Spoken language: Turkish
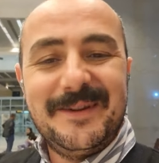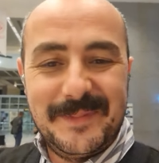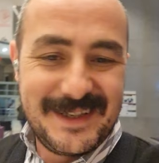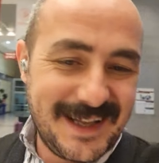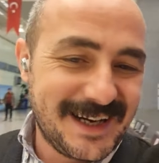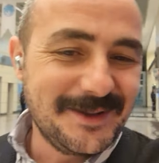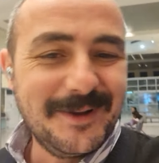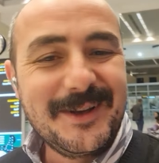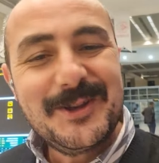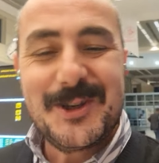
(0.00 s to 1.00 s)
Bizler de
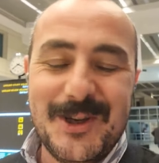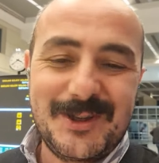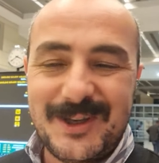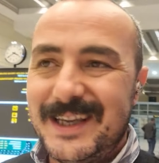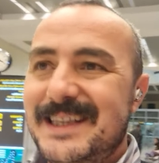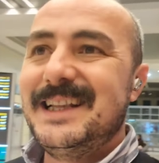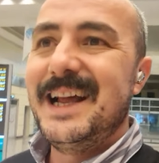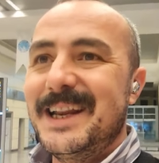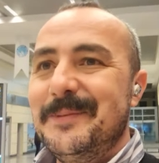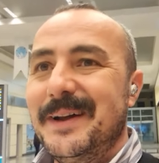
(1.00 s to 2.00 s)
böyle küçük küçük
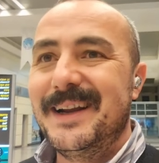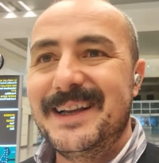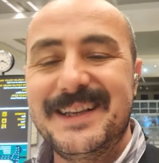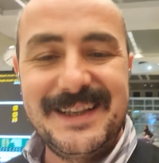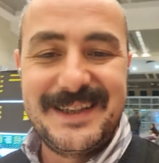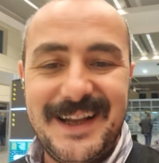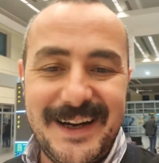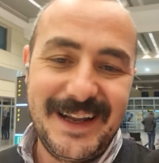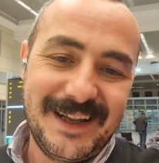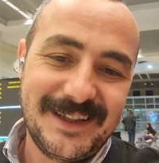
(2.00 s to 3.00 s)
geziler yaparak
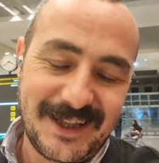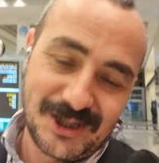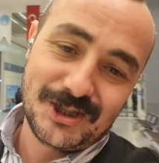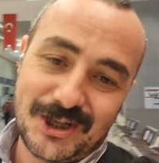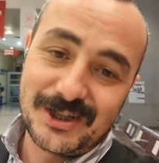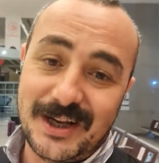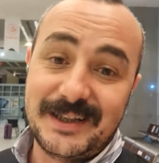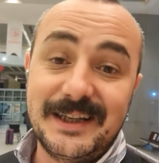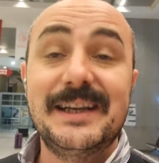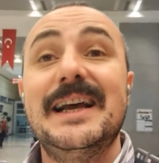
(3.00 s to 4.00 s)
sizlerle tanışacağız
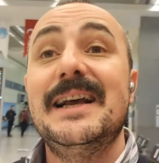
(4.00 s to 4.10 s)
artık.